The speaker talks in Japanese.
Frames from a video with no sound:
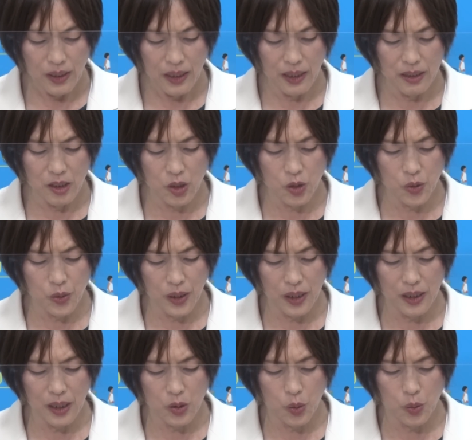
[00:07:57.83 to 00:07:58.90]
え日常
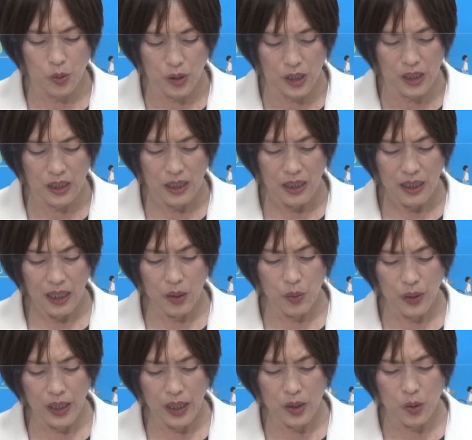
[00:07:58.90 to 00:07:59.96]
的な食事へ
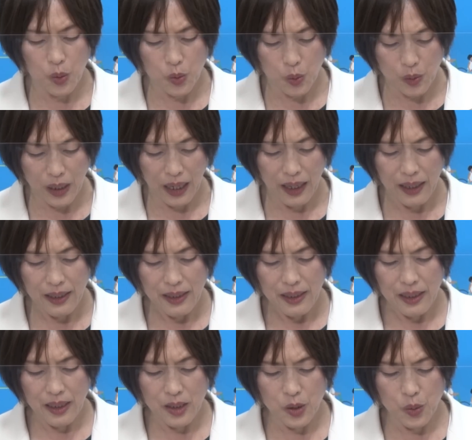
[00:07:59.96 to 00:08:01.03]
の影響とか
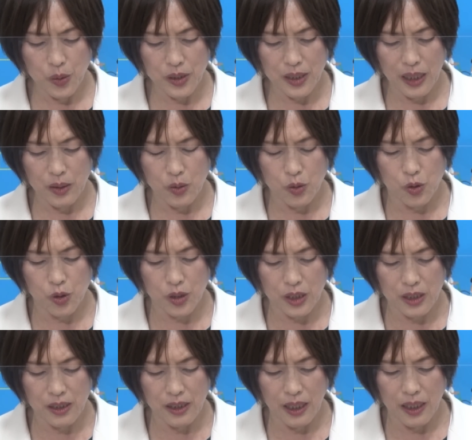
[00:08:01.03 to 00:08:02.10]
医療機関の受
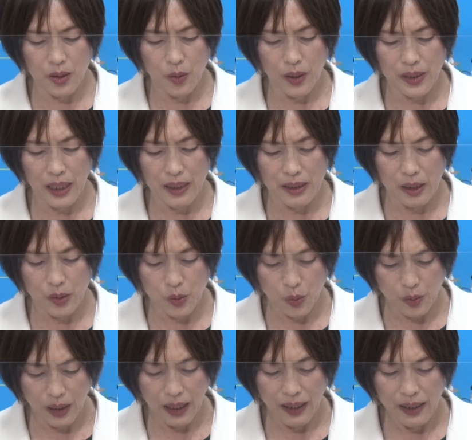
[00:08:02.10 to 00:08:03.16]
診に影響を与えている
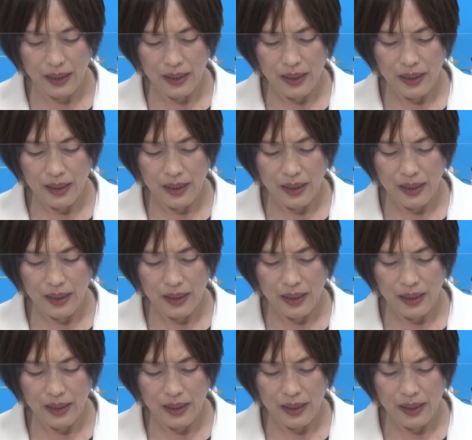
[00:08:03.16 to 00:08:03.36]
とか、